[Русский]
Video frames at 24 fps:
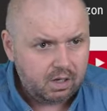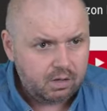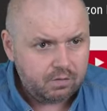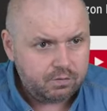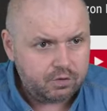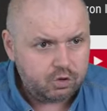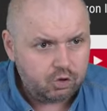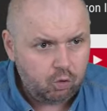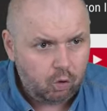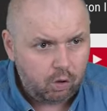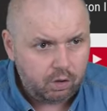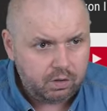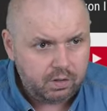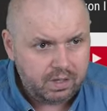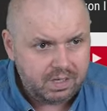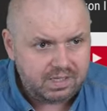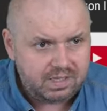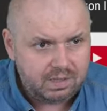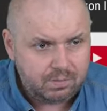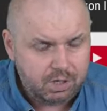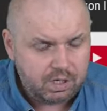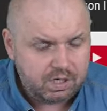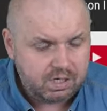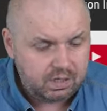Все,
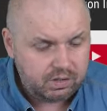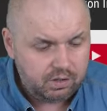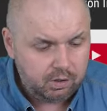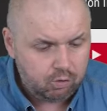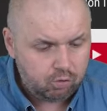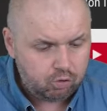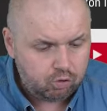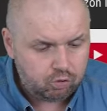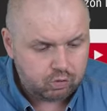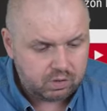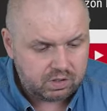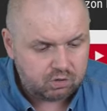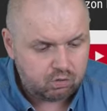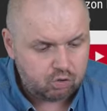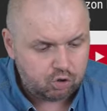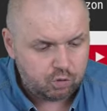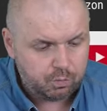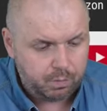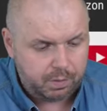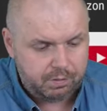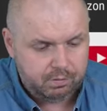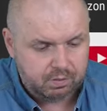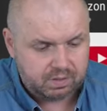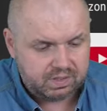Lazy Media Deluxe у нас
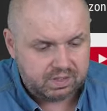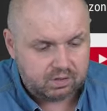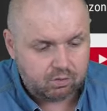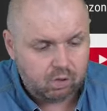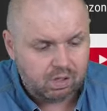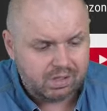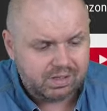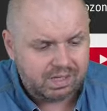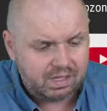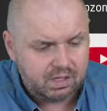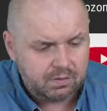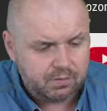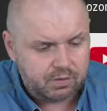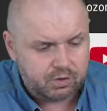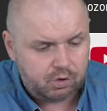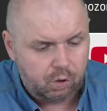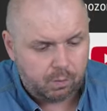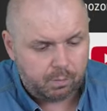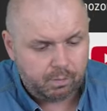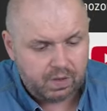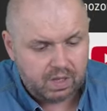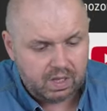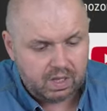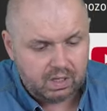тоже появился. Но это не
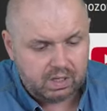все.